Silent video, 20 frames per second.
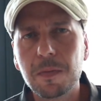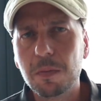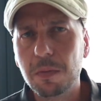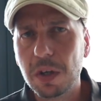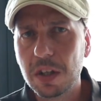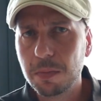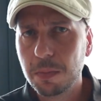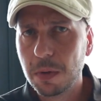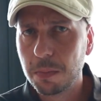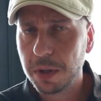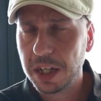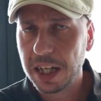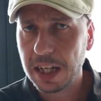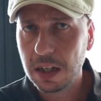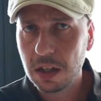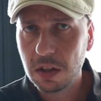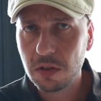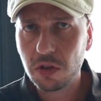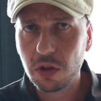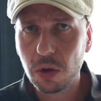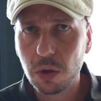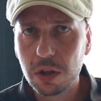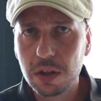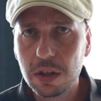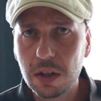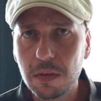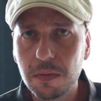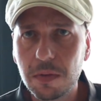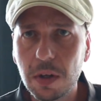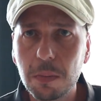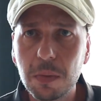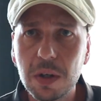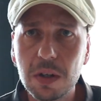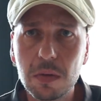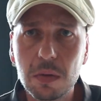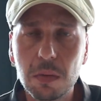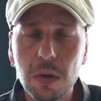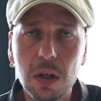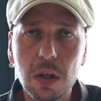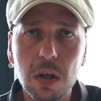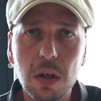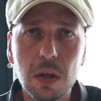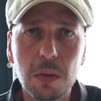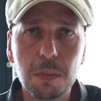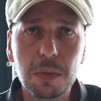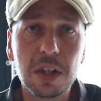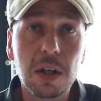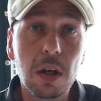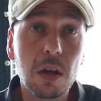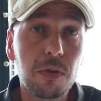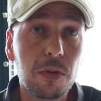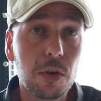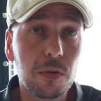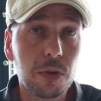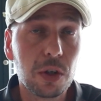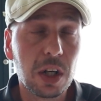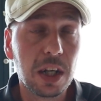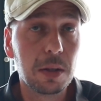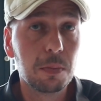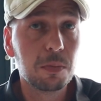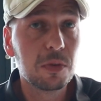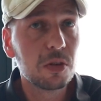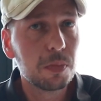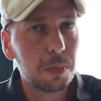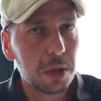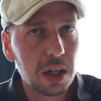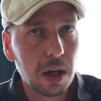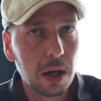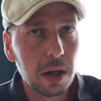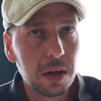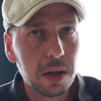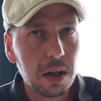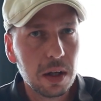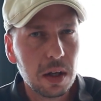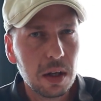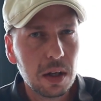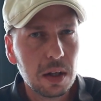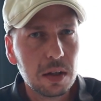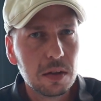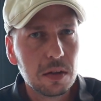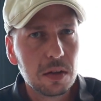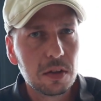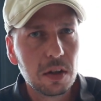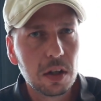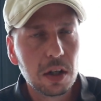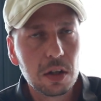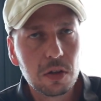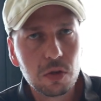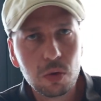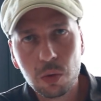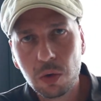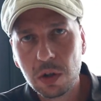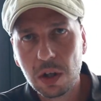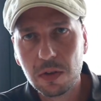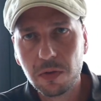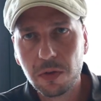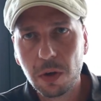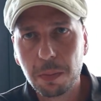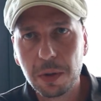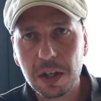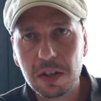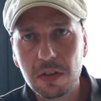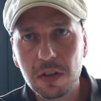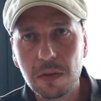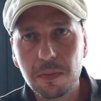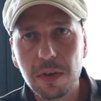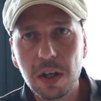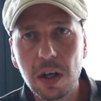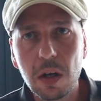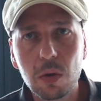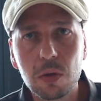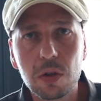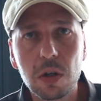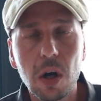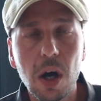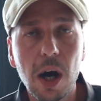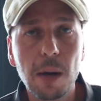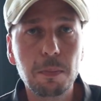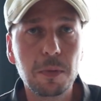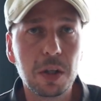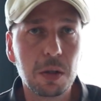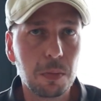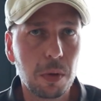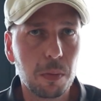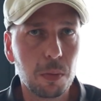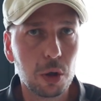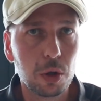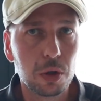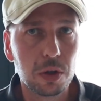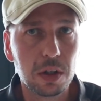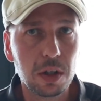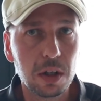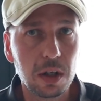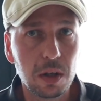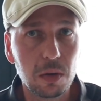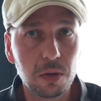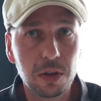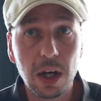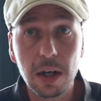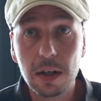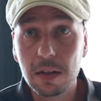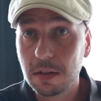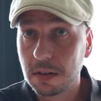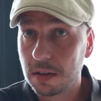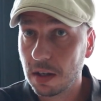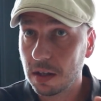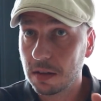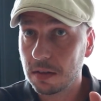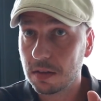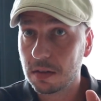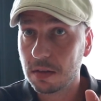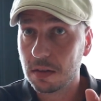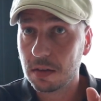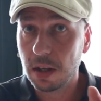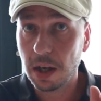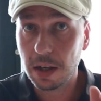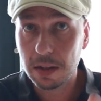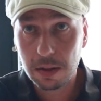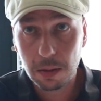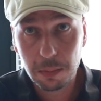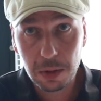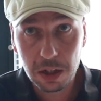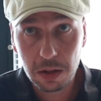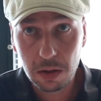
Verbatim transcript: was man bedenken sollte, wenn man äh, mit Hilfe von Lebensmitteln seine Gesundheit verbessern will und auch abnehmen möchte. Und alles das nach dem